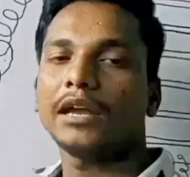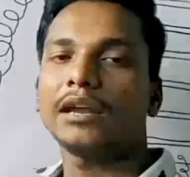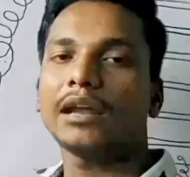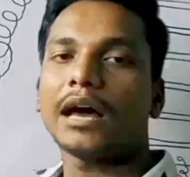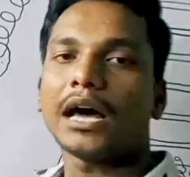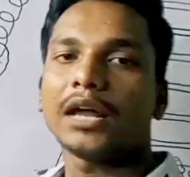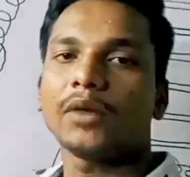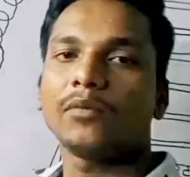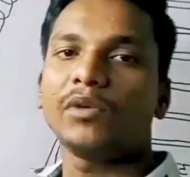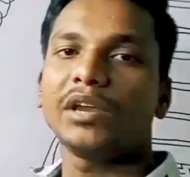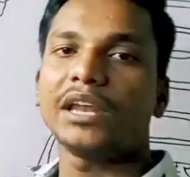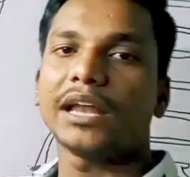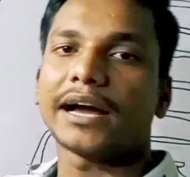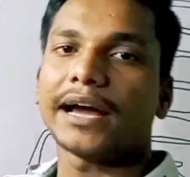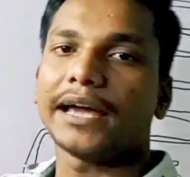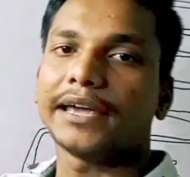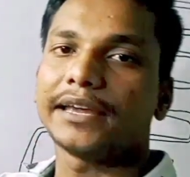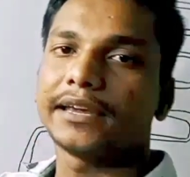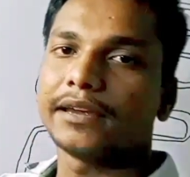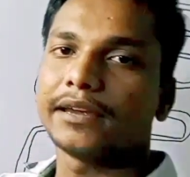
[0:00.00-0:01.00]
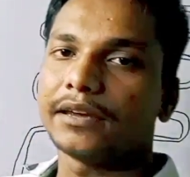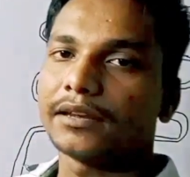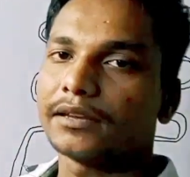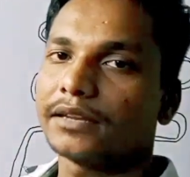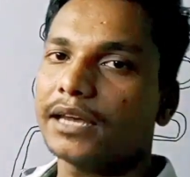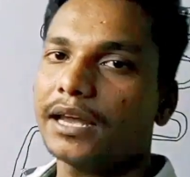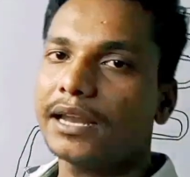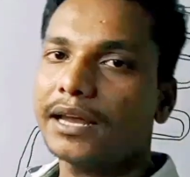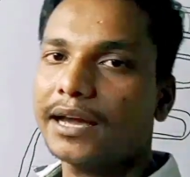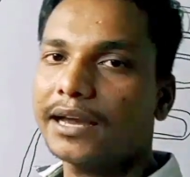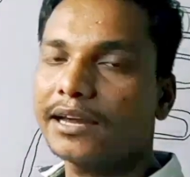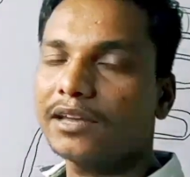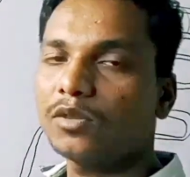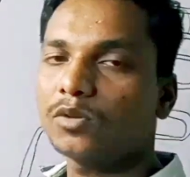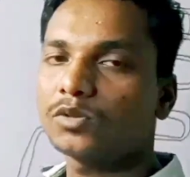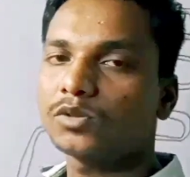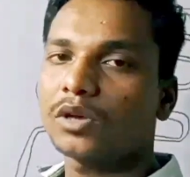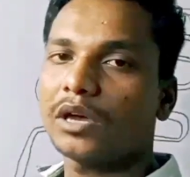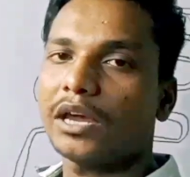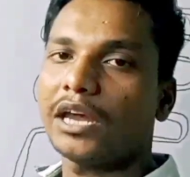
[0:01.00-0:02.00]
एनआरबी लगाएंगे क्या लगाएंगे
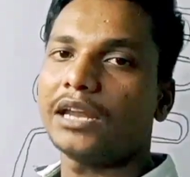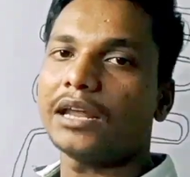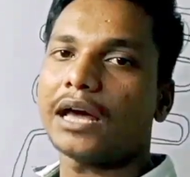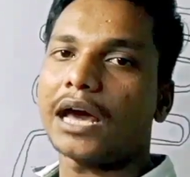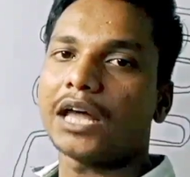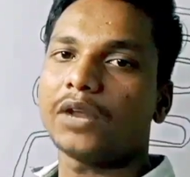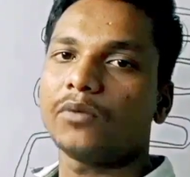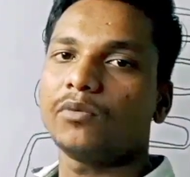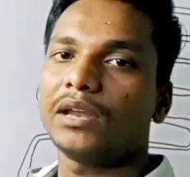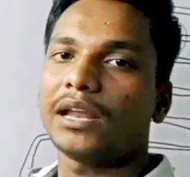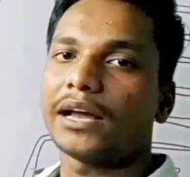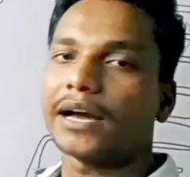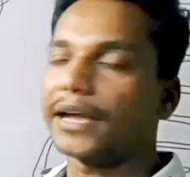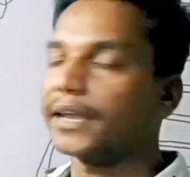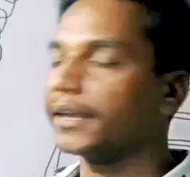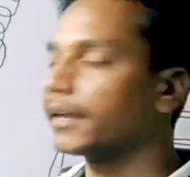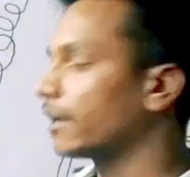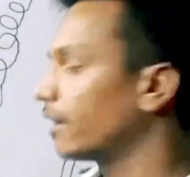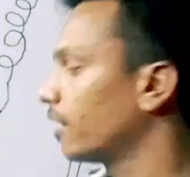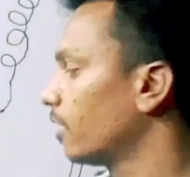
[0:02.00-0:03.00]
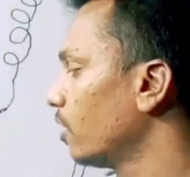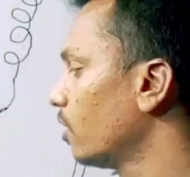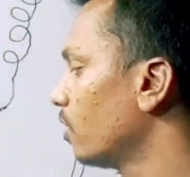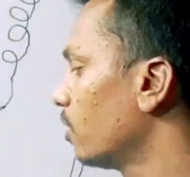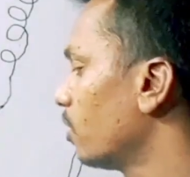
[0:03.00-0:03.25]
दोस्तों एनआरबी लगाएंगे